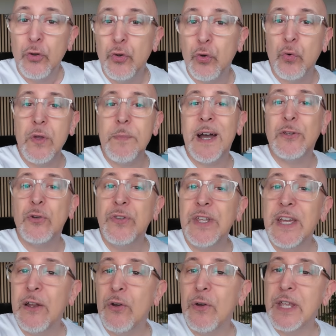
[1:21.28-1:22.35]
du coup, il m'a
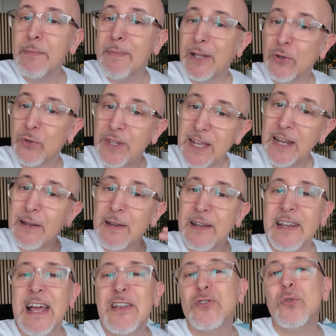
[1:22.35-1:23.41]
donné le, il m'a donné
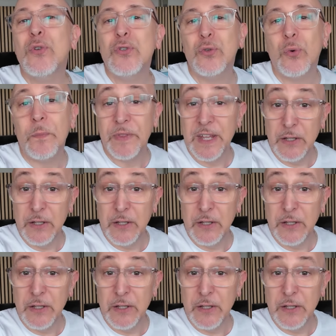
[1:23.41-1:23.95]
la solution.